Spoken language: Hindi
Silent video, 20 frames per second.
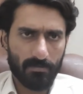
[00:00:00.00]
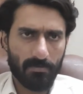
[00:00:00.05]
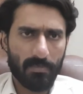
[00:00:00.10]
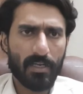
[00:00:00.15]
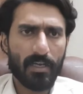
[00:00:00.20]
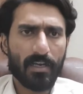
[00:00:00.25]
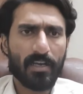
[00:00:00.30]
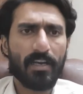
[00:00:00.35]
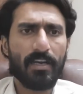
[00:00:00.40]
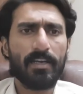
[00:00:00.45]

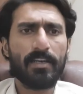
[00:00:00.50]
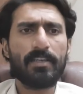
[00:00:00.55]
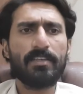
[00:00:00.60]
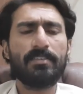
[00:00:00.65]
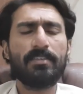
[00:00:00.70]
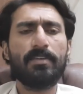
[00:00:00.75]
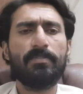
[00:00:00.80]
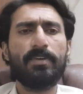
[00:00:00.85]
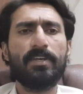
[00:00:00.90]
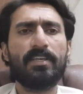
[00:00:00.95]
मैं क्लर्क के
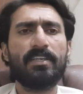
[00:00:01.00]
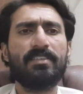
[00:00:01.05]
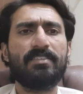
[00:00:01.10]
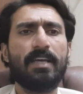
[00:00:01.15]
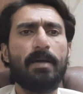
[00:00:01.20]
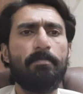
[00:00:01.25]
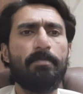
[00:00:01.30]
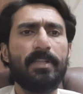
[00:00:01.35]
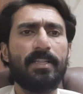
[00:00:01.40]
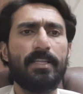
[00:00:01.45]
सिर्फ एक
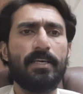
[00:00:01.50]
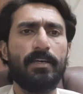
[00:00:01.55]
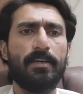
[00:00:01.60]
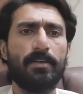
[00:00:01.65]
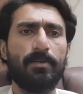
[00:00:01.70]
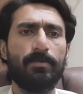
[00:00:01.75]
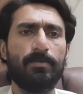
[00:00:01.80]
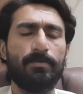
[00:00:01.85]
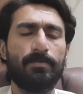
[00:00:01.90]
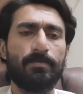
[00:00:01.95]
एग्ज़ाम्पल दे
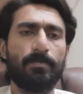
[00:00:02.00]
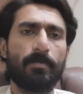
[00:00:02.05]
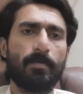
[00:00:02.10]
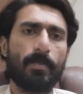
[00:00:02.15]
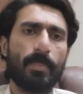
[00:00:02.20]
रहा हूँ